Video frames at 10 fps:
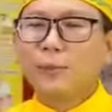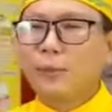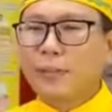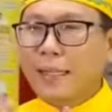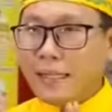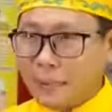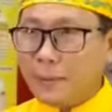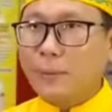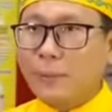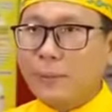ustadz
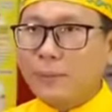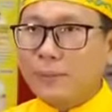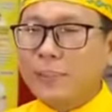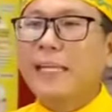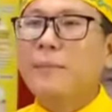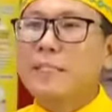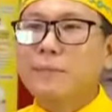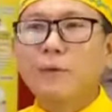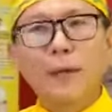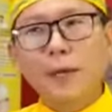itu tidak
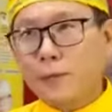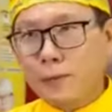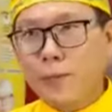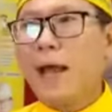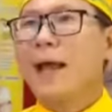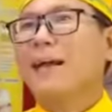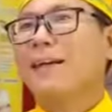mesti berpakai jubah.